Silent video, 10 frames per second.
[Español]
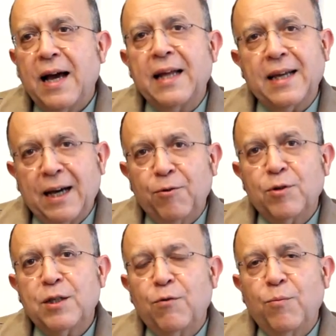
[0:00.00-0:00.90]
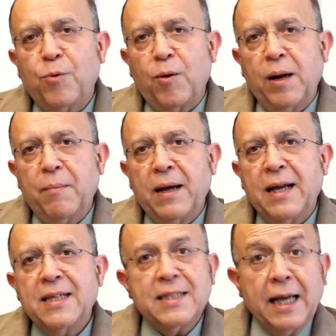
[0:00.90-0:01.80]
ha dejado de ser un problema
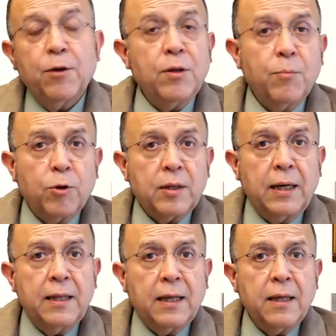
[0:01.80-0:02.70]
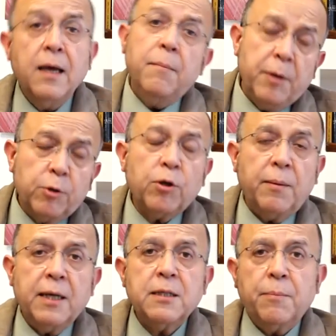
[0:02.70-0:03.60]
serio de mortalidad, pero
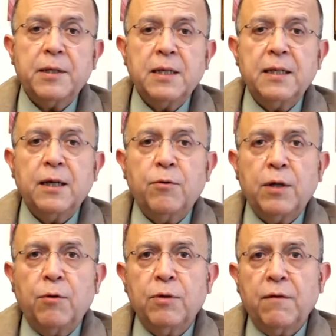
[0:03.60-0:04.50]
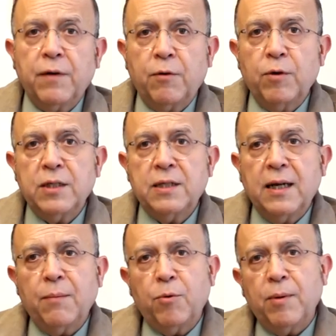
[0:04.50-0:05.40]
todavía se presenta con alguna frecuencia
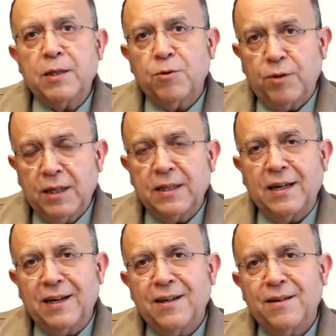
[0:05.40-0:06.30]
en la población general.